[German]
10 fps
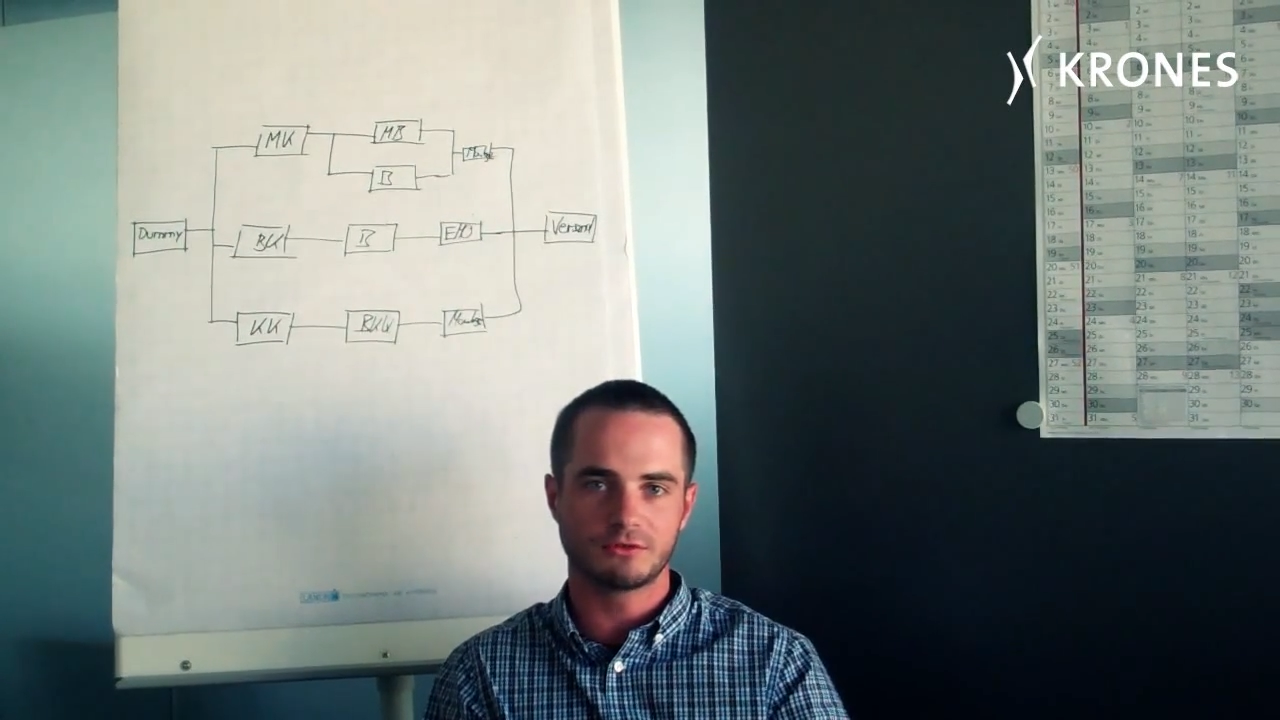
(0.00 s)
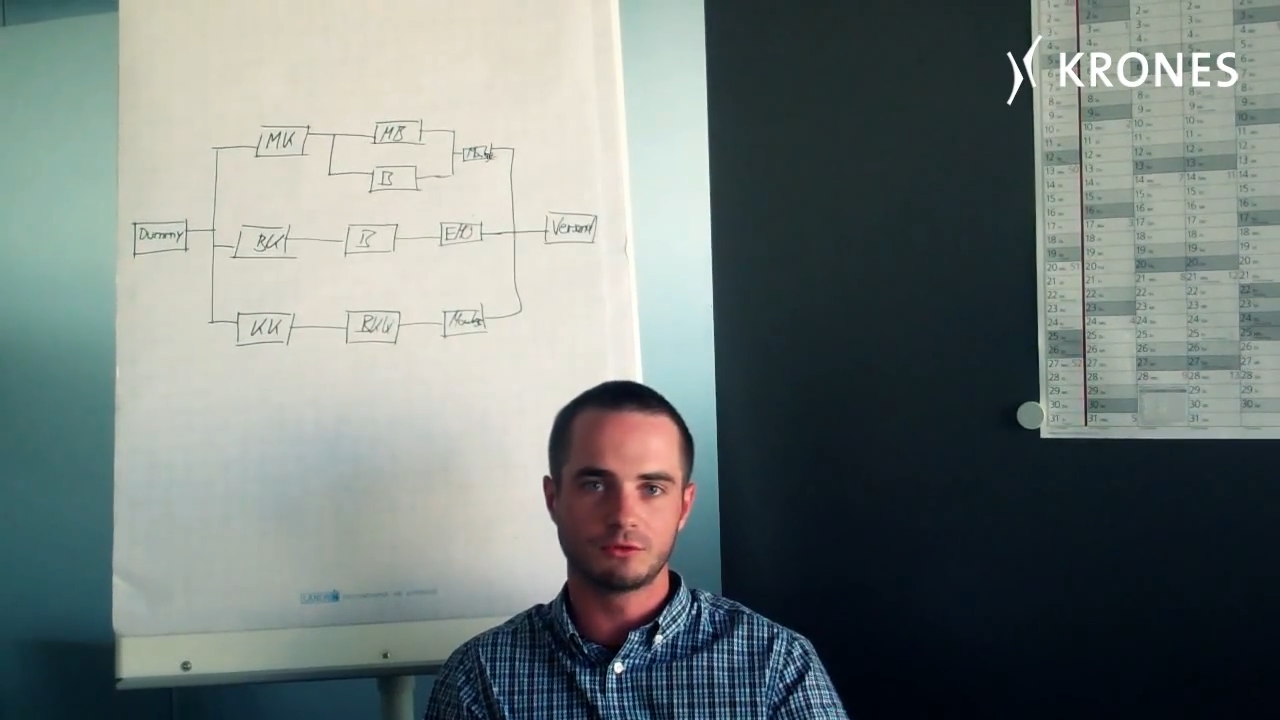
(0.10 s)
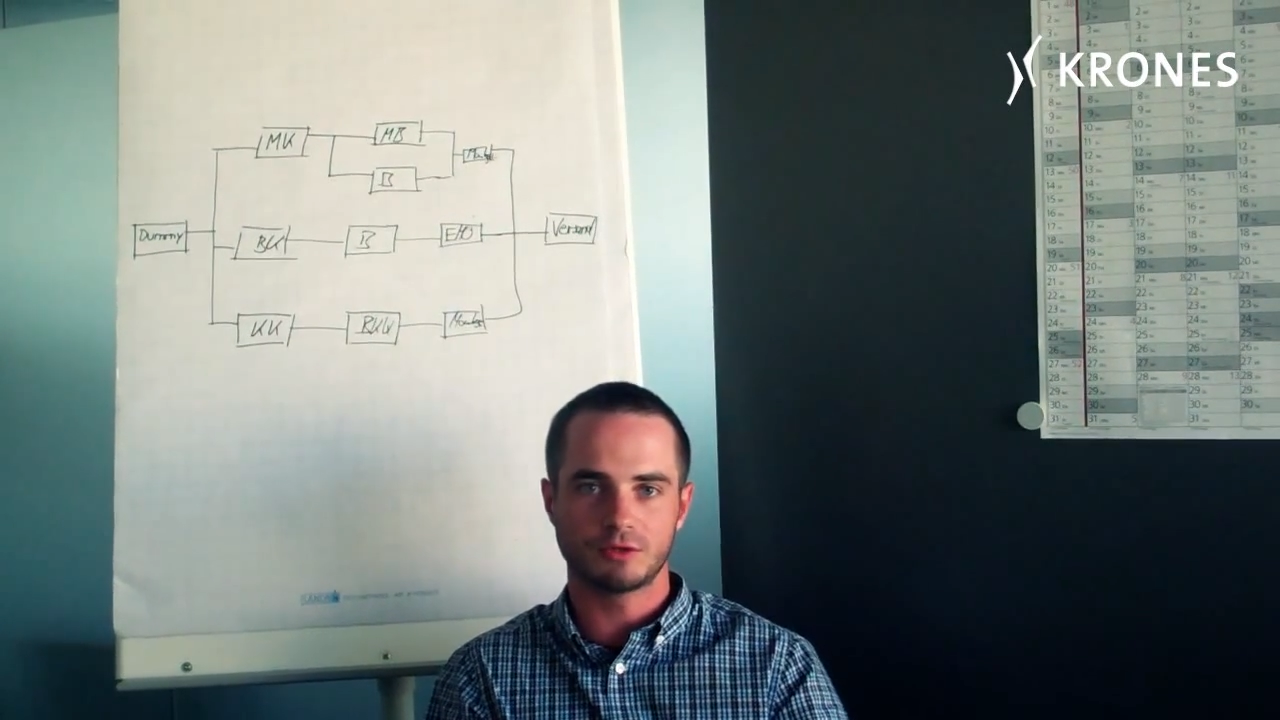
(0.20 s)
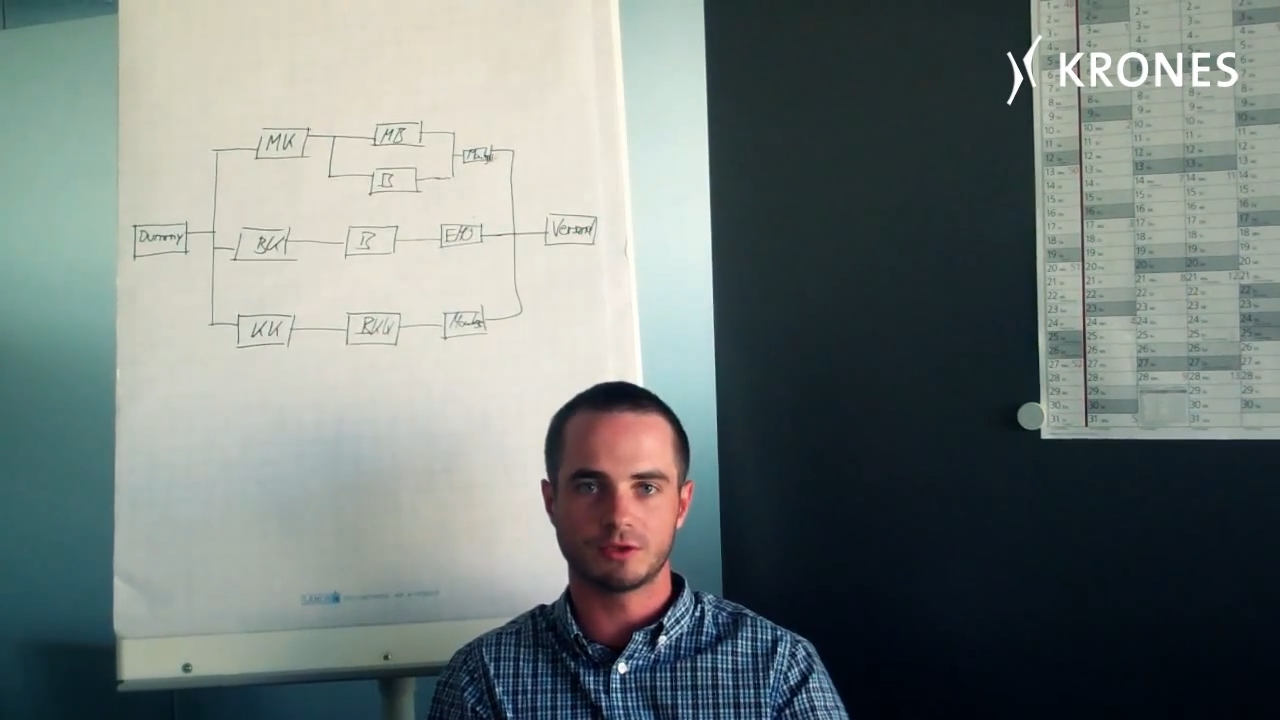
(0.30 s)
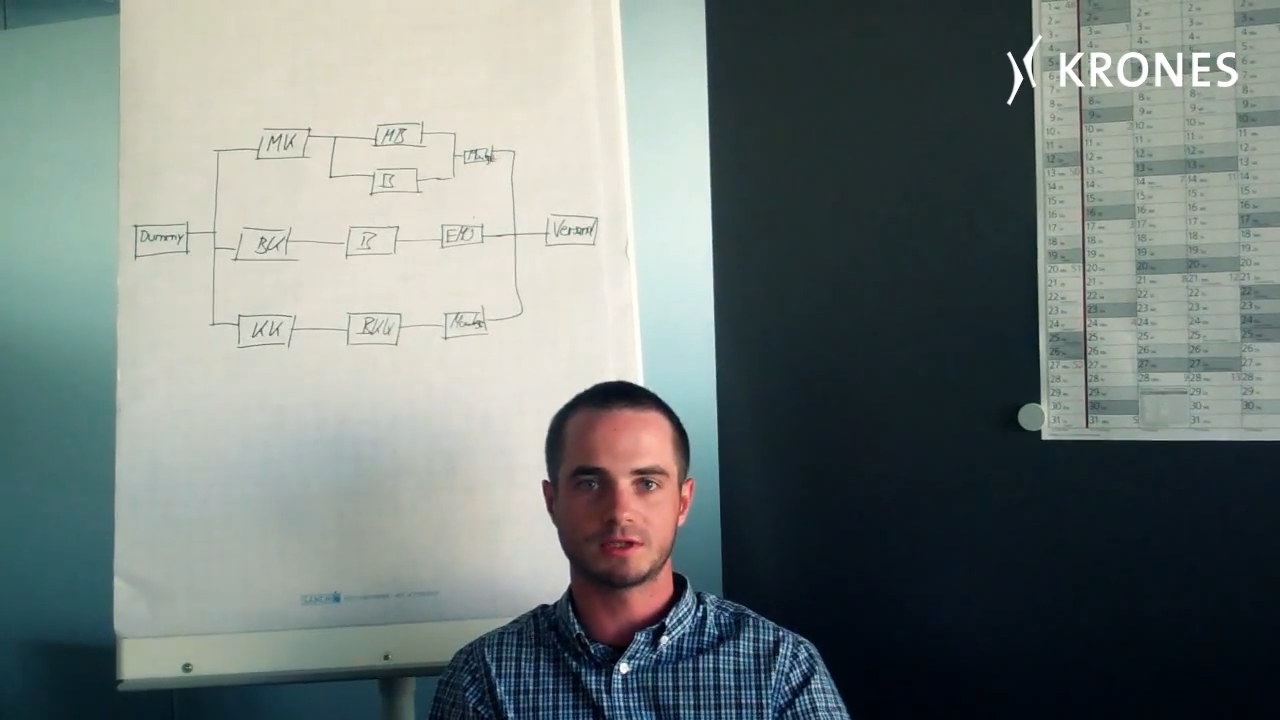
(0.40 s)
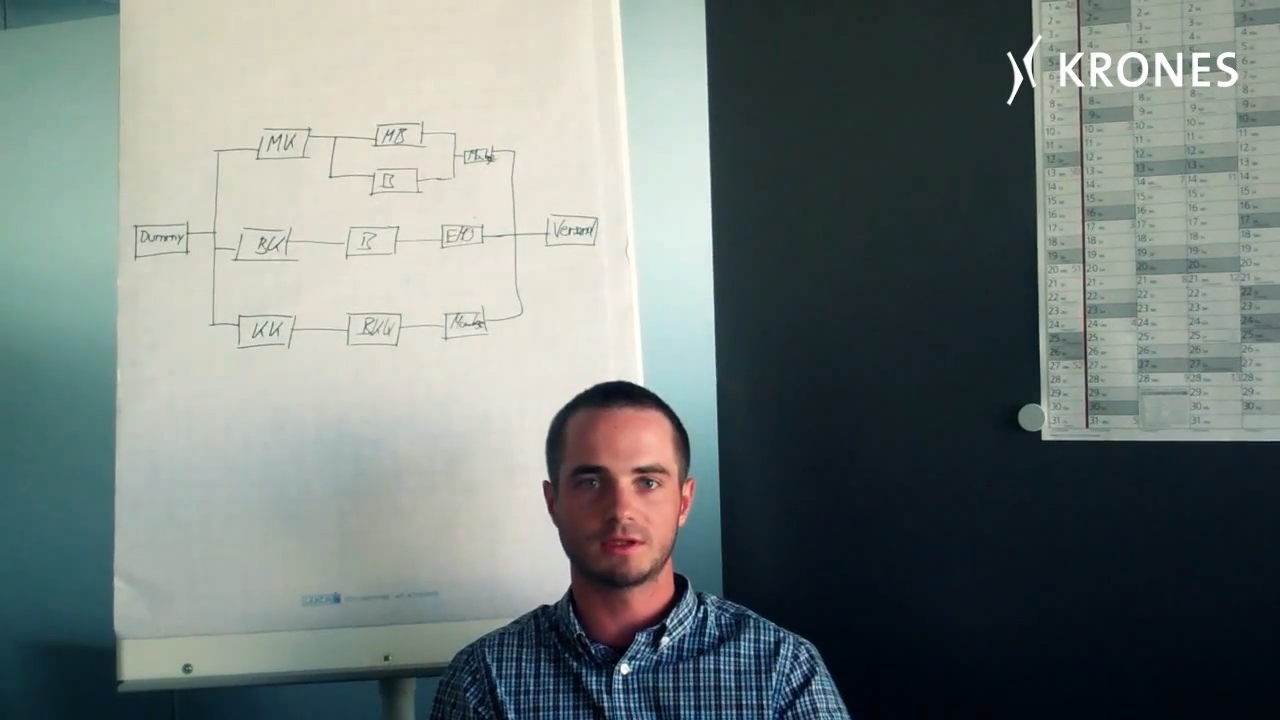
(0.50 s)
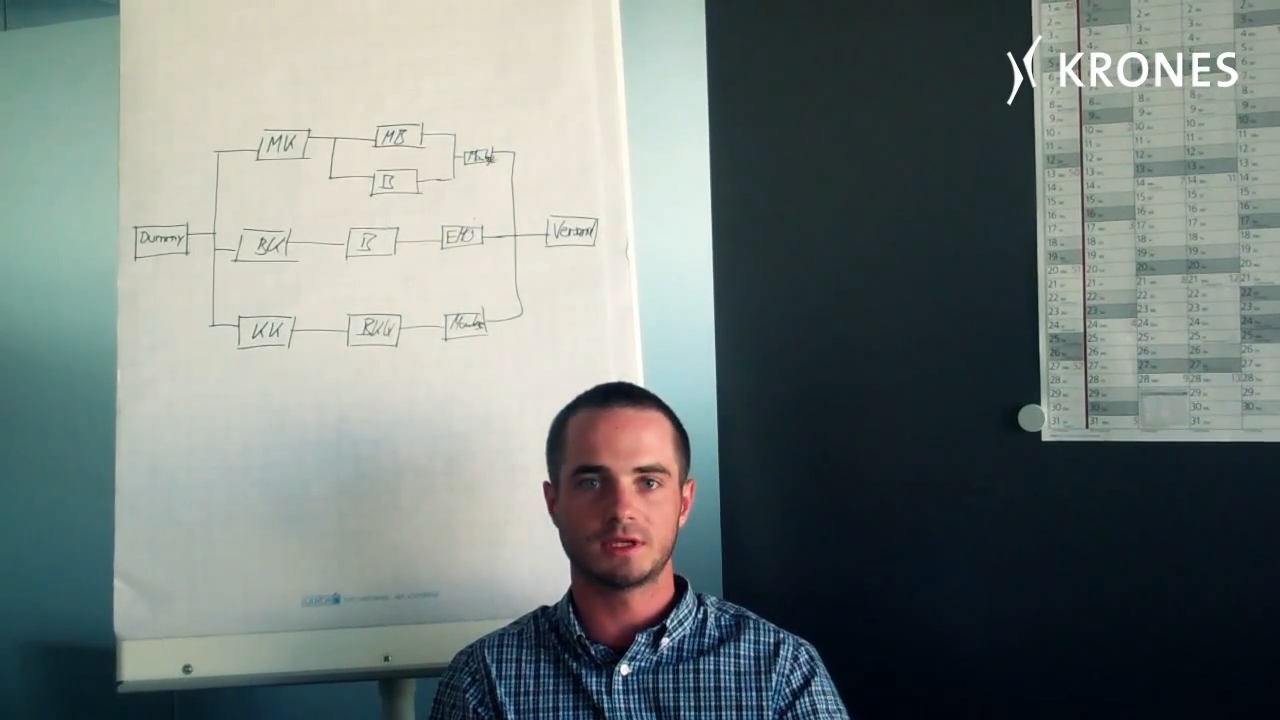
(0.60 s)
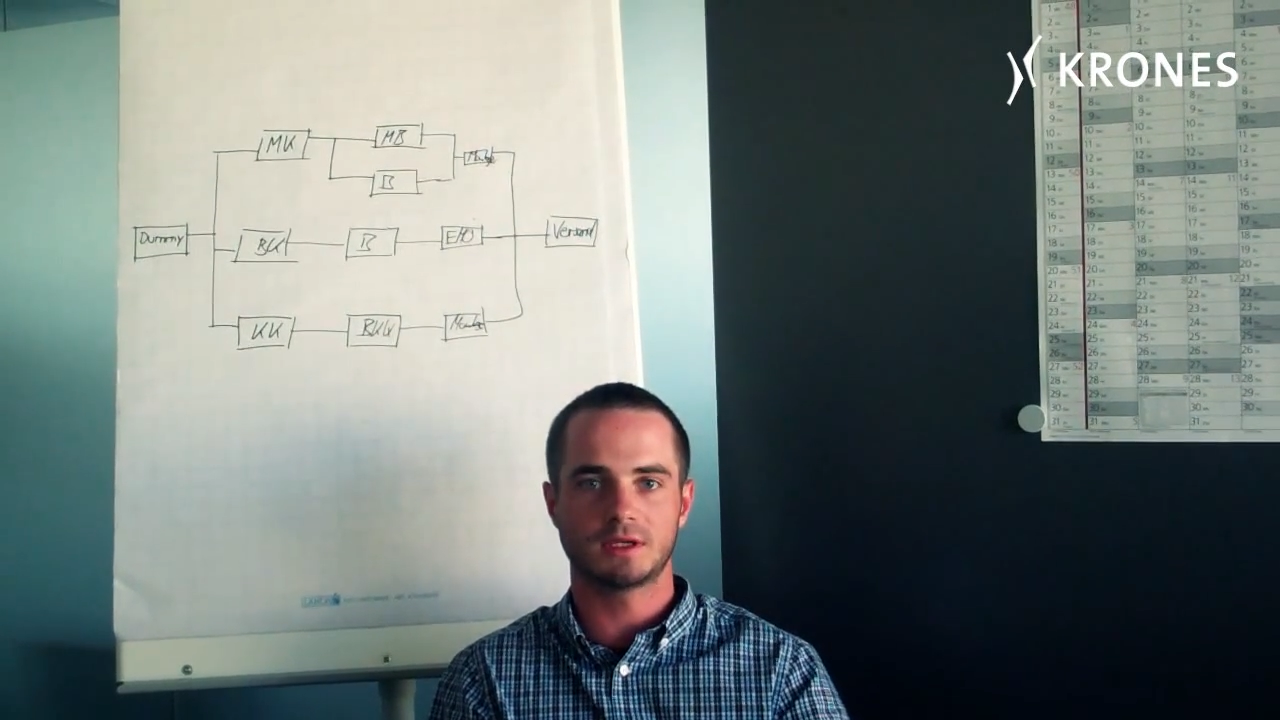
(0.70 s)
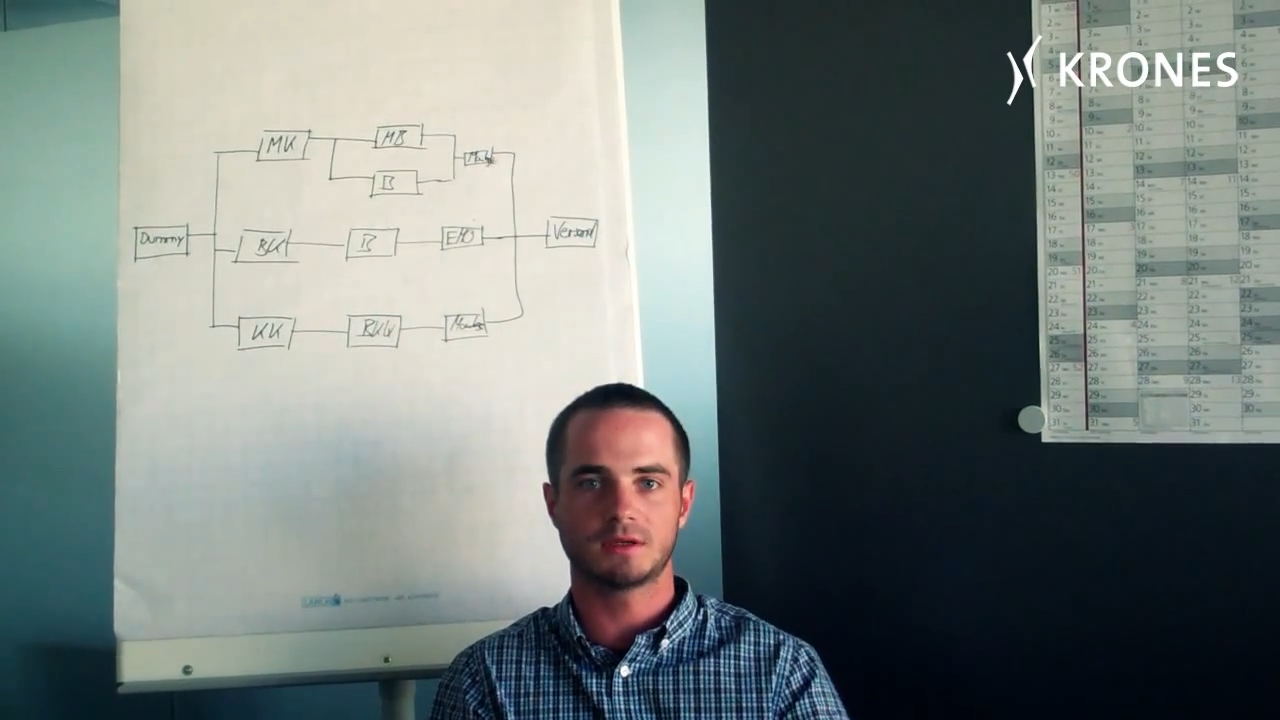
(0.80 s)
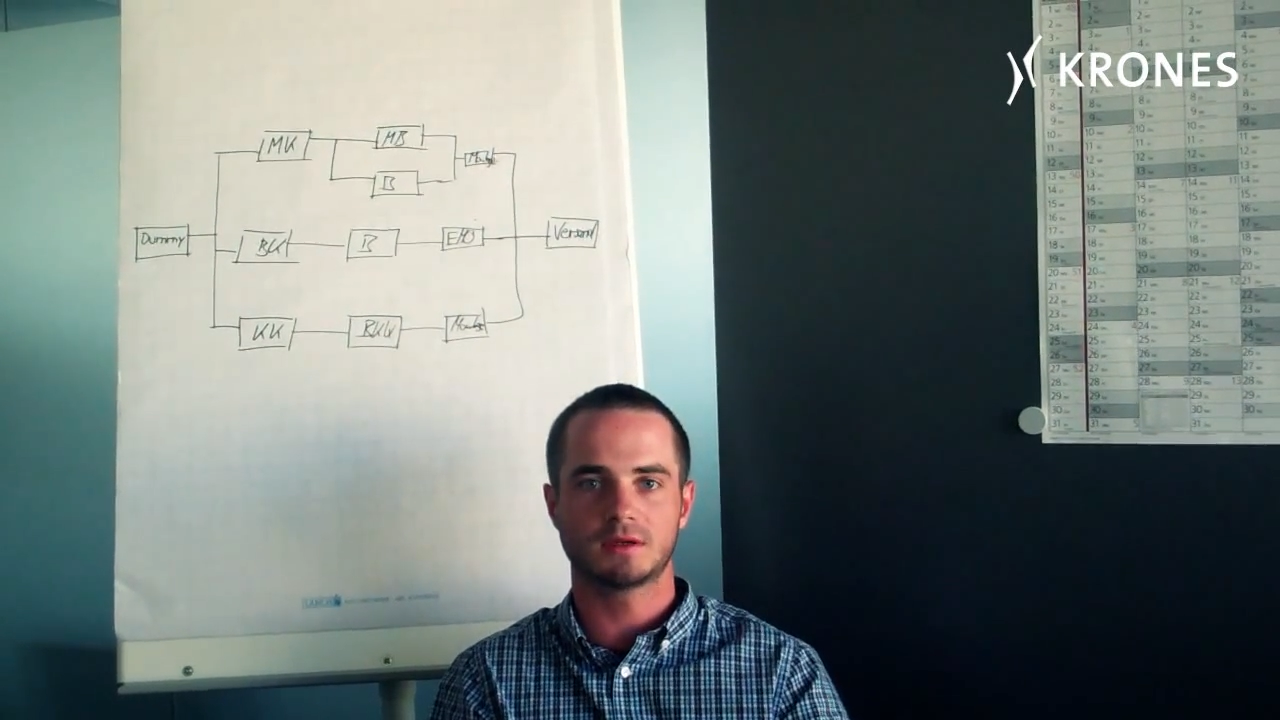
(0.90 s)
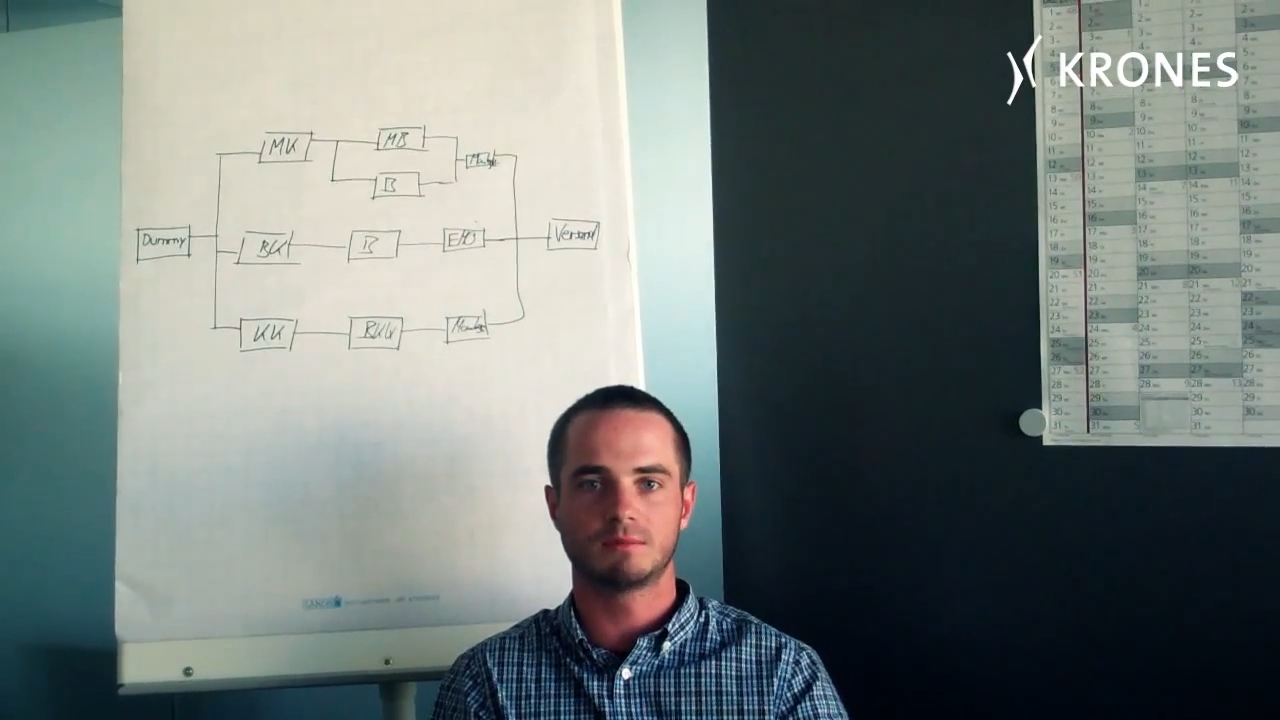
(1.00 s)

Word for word: zugeordnet,